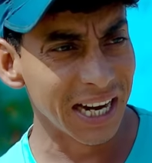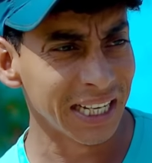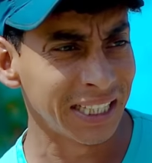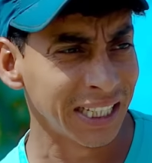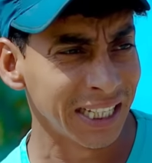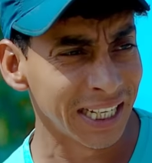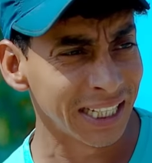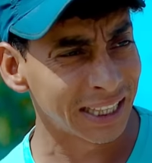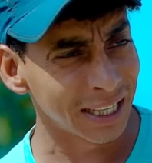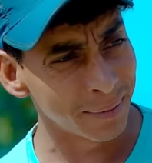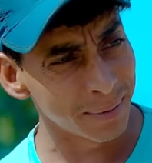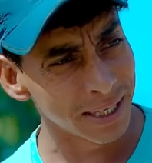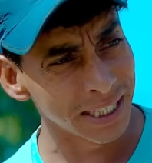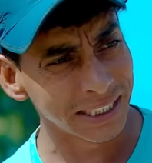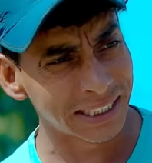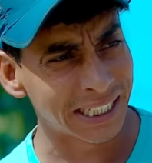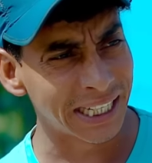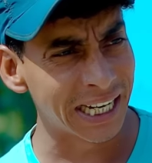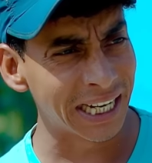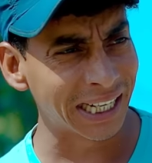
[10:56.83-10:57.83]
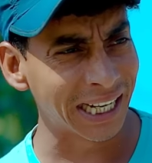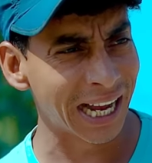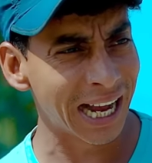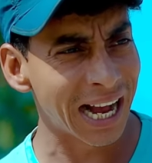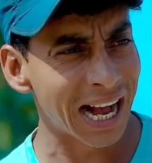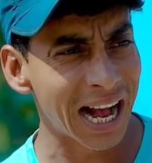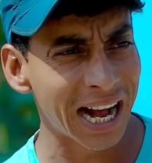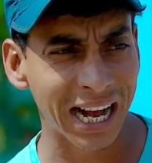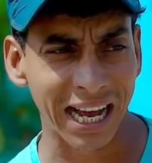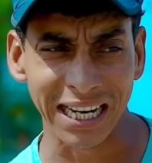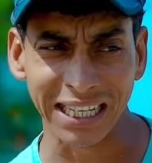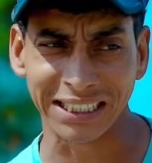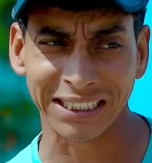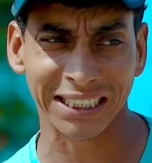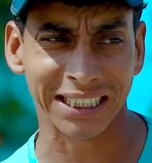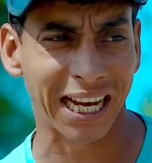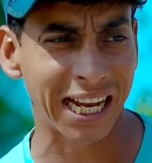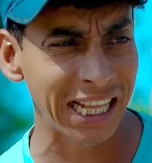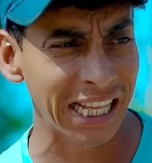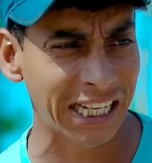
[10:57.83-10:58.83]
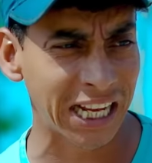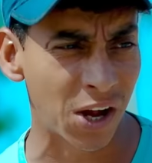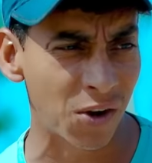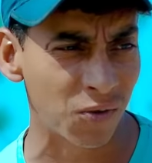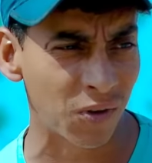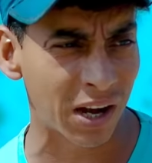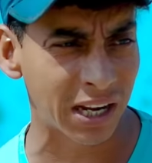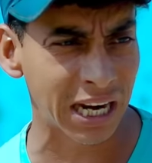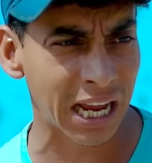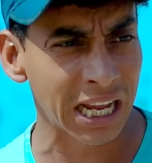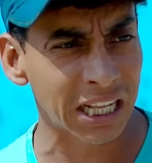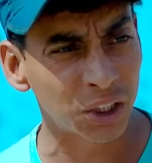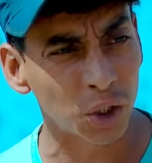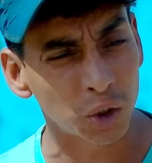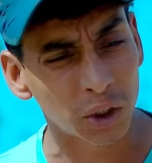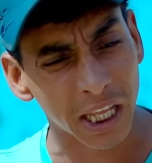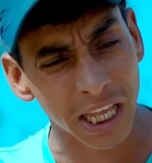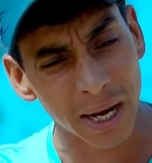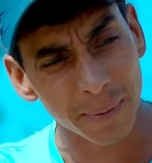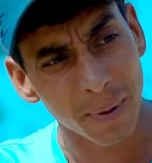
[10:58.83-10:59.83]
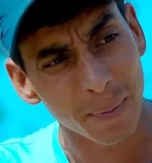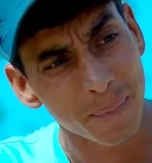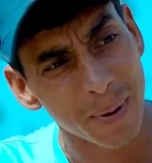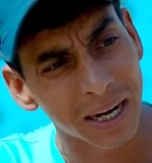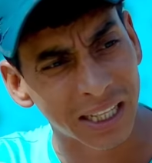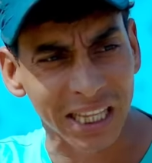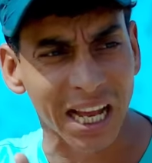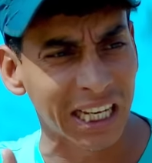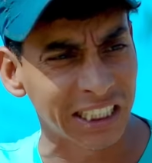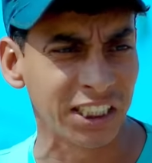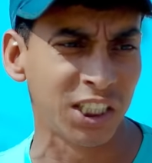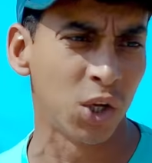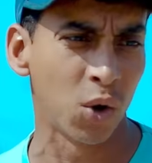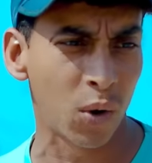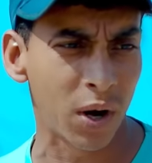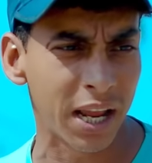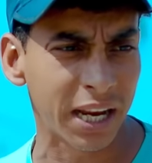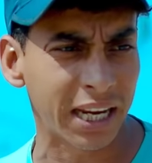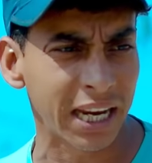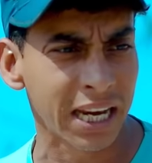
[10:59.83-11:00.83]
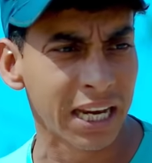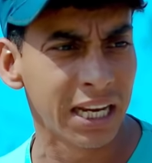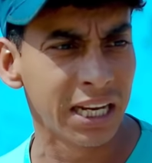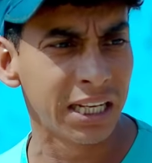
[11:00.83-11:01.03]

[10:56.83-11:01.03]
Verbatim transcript: इतनी तमीज ठीक है अगर इश्तेजा दिखाऊंगा ना तो तेरे पर बर्दाश्त नहीं होने की